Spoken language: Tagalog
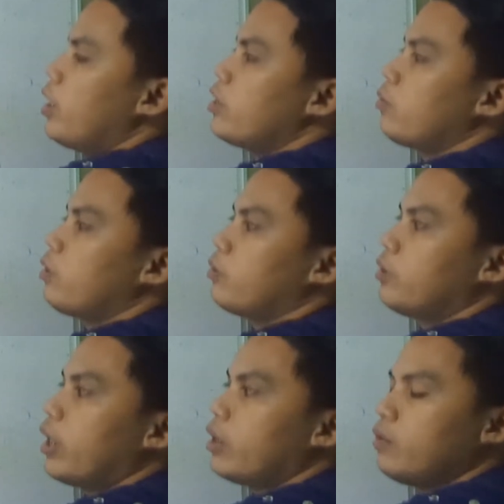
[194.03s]
is equal to
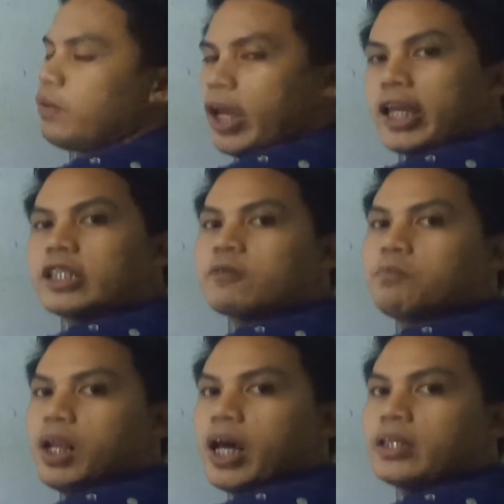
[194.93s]
negative x
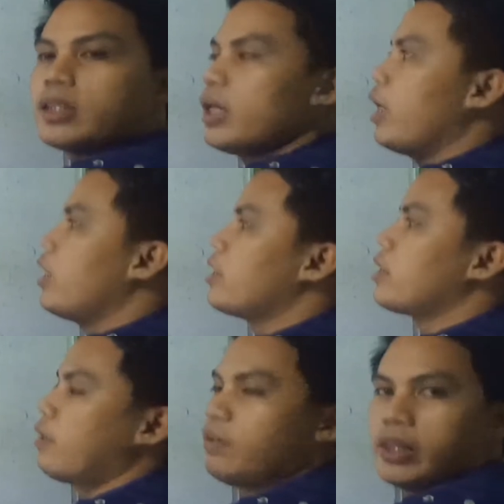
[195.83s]
plus
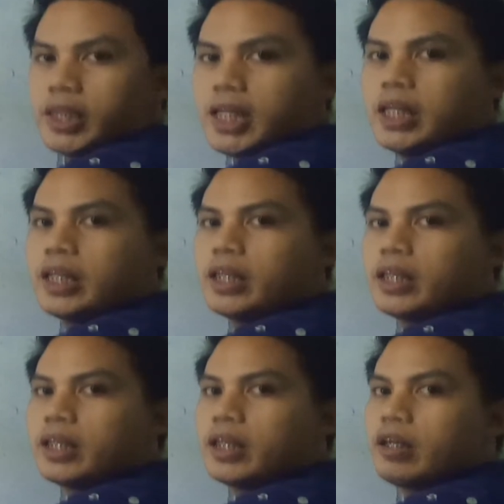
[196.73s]
17.
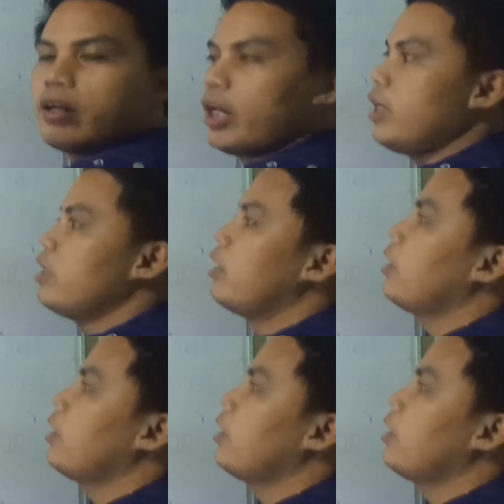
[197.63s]
Okay?